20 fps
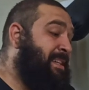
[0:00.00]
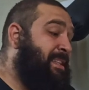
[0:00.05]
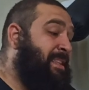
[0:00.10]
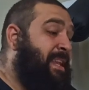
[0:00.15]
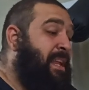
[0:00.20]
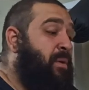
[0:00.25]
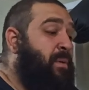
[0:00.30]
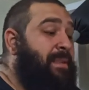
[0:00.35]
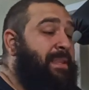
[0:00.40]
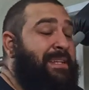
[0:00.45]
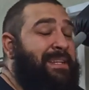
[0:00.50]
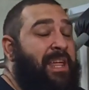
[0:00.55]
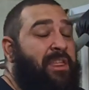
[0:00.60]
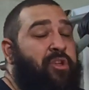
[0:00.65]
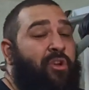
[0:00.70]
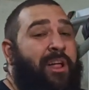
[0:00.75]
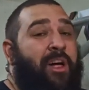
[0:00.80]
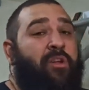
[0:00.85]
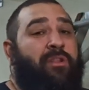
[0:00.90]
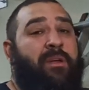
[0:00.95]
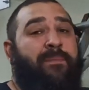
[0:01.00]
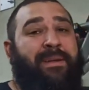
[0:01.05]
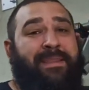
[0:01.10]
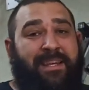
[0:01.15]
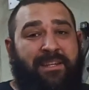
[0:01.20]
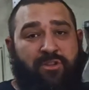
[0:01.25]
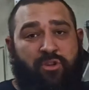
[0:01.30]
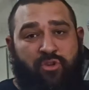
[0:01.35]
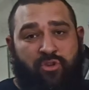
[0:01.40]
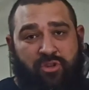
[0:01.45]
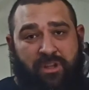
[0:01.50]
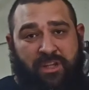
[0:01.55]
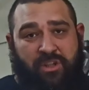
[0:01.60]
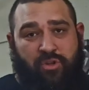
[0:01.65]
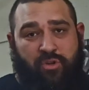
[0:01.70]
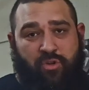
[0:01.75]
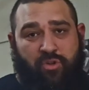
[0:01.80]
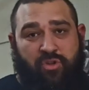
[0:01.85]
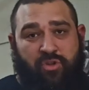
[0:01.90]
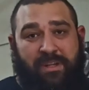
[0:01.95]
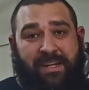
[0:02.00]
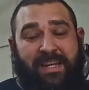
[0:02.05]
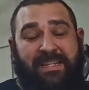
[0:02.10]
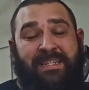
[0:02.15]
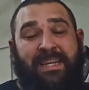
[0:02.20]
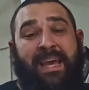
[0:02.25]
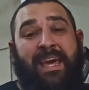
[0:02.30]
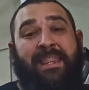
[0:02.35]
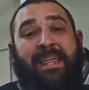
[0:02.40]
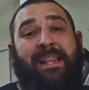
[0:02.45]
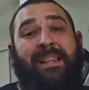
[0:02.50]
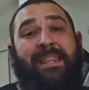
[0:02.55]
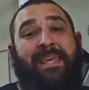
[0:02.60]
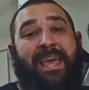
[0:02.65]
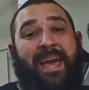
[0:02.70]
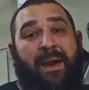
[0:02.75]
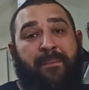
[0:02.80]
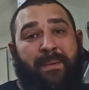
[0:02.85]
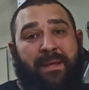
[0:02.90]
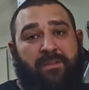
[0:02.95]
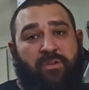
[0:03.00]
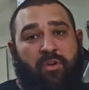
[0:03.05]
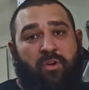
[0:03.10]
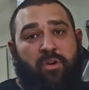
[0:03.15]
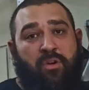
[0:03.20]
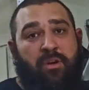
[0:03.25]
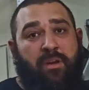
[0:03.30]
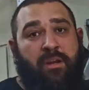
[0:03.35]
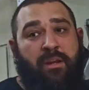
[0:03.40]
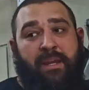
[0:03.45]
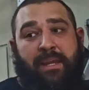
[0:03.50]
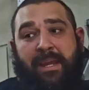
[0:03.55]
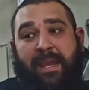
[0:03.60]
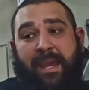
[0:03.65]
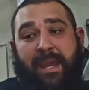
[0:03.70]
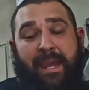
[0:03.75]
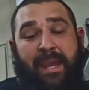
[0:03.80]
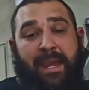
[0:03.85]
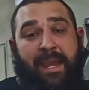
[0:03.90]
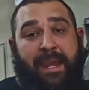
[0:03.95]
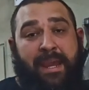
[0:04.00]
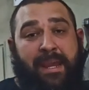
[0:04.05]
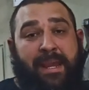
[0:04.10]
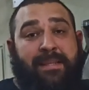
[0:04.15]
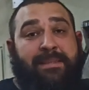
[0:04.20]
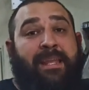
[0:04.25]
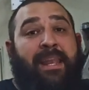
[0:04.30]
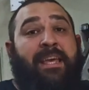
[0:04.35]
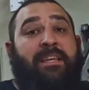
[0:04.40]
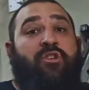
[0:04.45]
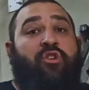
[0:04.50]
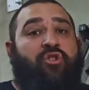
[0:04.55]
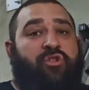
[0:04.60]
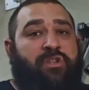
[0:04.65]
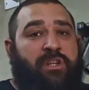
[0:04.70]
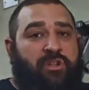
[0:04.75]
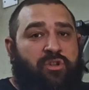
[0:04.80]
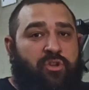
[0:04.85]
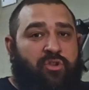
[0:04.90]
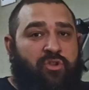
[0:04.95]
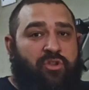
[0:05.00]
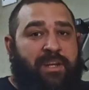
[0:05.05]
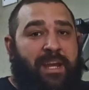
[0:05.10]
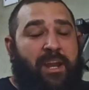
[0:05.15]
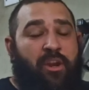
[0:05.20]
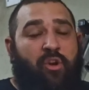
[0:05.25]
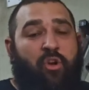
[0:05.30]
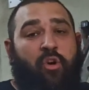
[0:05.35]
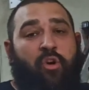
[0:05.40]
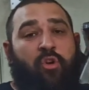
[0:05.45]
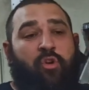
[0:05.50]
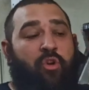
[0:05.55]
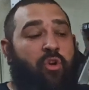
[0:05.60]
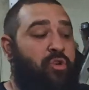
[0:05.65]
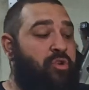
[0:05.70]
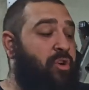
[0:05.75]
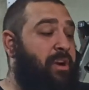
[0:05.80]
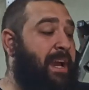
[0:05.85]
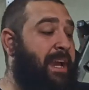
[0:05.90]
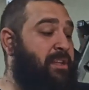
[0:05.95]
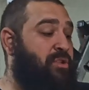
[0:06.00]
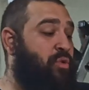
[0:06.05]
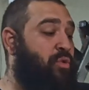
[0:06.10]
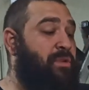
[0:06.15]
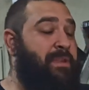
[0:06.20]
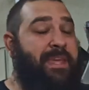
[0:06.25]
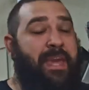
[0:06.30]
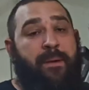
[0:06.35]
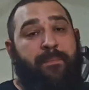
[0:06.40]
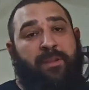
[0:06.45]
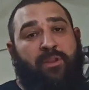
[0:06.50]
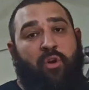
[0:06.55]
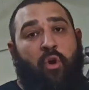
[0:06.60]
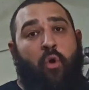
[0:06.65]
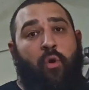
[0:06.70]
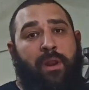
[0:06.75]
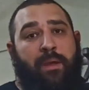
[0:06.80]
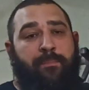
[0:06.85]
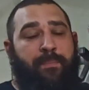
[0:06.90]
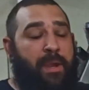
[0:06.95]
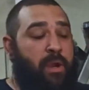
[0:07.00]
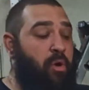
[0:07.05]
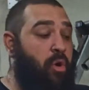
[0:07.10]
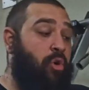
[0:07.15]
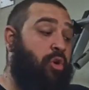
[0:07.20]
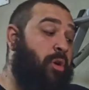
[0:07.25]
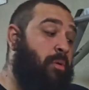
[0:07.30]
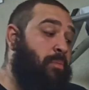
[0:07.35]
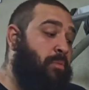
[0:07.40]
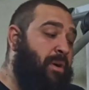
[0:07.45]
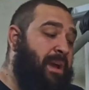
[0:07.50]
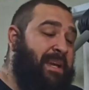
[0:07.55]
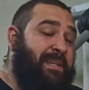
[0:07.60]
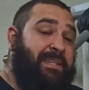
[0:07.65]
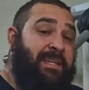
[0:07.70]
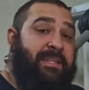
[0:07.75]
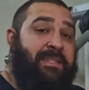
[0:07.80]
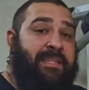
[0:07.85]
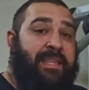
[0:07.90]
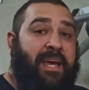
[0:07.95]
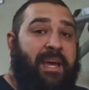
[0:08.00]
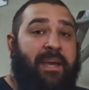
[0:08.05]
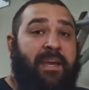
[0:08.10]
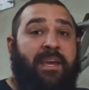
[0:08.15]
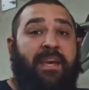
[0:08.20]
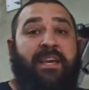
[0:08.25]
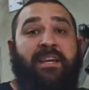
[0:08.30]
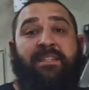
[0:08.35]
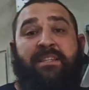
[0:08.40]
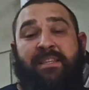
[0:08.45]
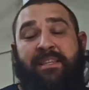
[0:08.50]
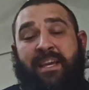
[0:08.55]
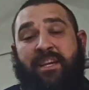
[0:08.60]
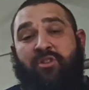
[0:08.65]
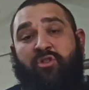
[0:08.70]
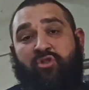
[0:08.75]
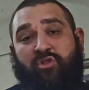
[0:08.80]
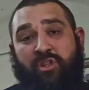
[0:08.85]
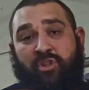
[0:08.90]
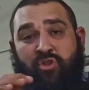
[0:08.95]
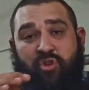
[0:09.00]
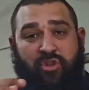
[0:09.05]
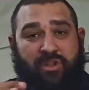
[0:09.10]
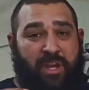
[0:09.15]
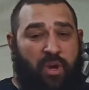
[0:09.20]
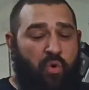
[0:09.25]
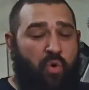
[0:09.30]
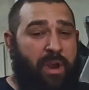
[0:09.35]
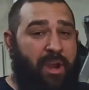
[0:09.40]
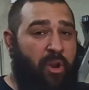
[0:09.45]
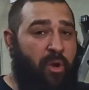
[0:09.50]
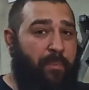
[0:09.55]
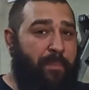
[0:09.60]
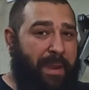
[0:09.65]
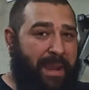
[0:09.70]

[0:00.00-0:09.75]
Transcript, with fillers: que tener en cuenta es la zona donde metéis los discos, que sea del diámetro que, tenéis los discos, o sea, no, cojáis un diámetro olímpico como es esta, si tenéis los discos de agujero